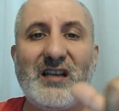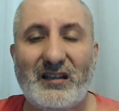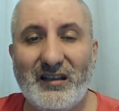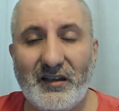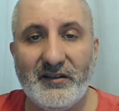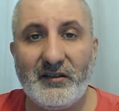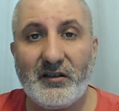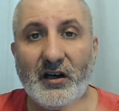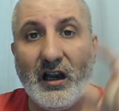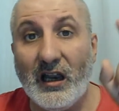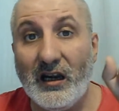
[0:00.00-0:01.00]
satılanır,
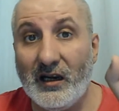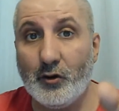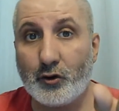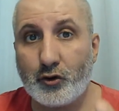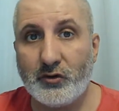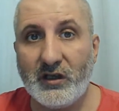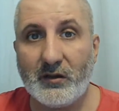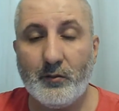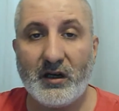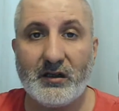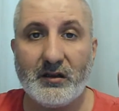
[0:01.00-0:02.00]
helal olsun
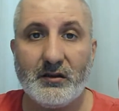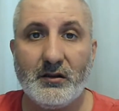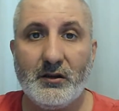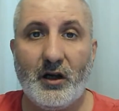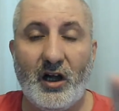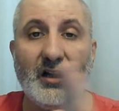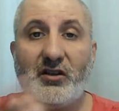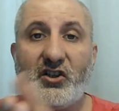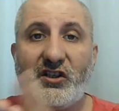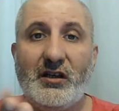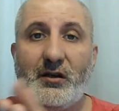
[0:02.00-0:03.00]
derim. Bakın
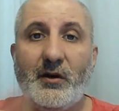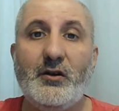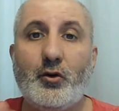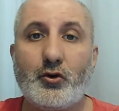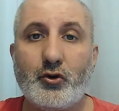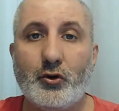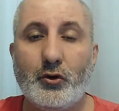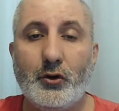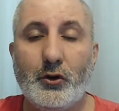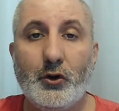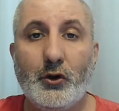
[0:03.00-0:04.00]
alkışlarım Ali Koç'u.
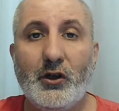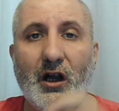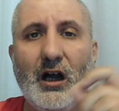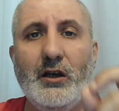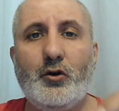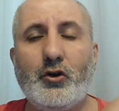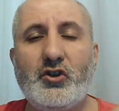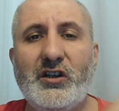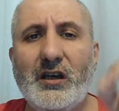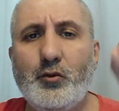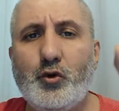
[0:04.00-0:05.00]
Ali
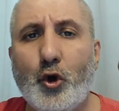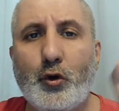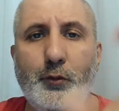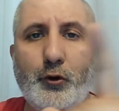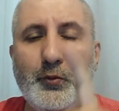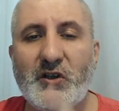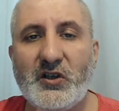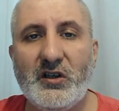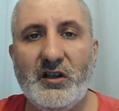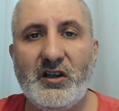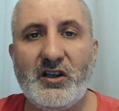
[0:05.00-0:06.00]
Koç derim çok büyük
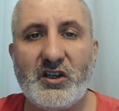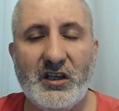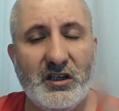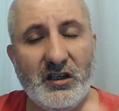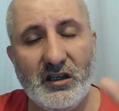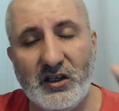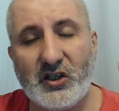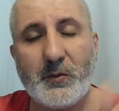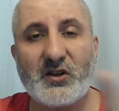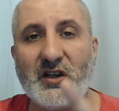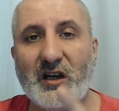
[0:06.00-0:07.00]
bir iş,
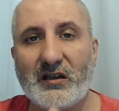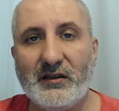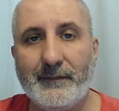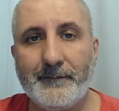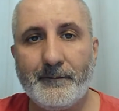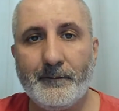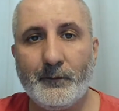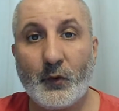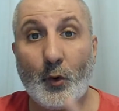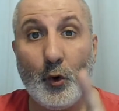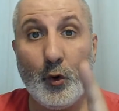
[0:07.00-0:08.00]
iş başardı.
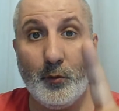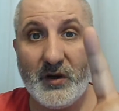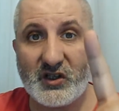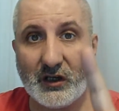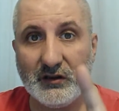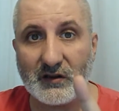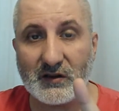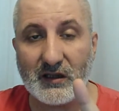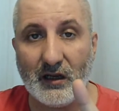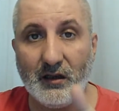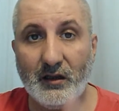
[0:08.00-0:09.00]
15'e
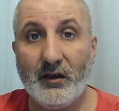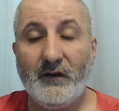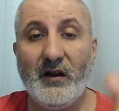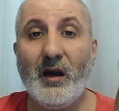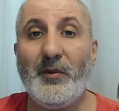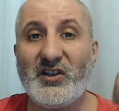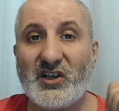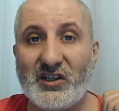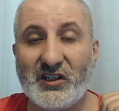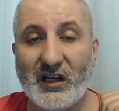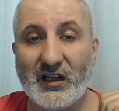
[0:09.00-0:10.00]
alırsa veya
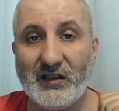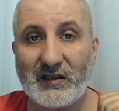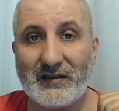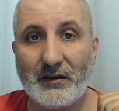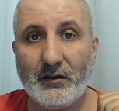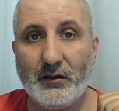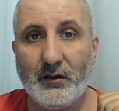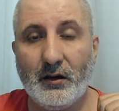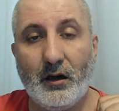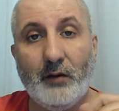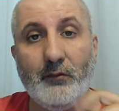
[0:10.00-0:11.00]
5'e kiralarsa
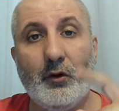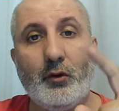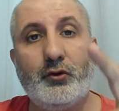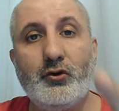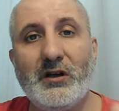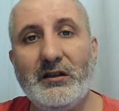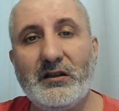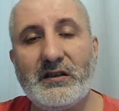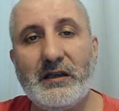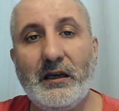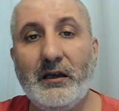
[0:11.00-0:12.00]
ama 30'u
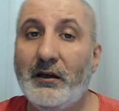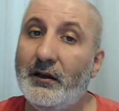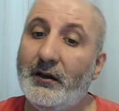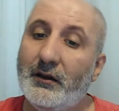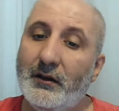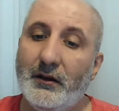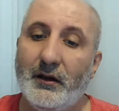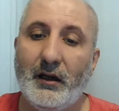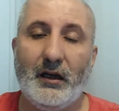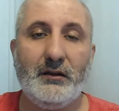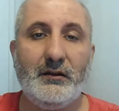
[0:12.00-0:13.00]
alırsa
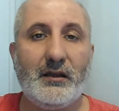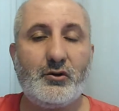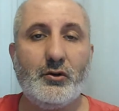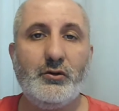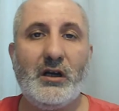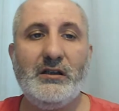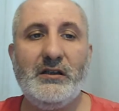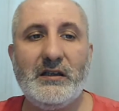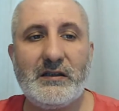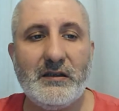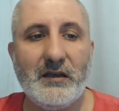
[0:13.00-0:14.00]
Allah sonunu
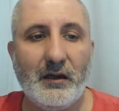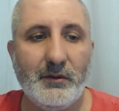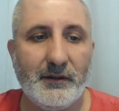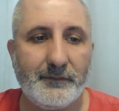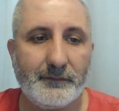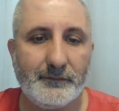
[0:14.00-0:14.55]
hayır etsin abi.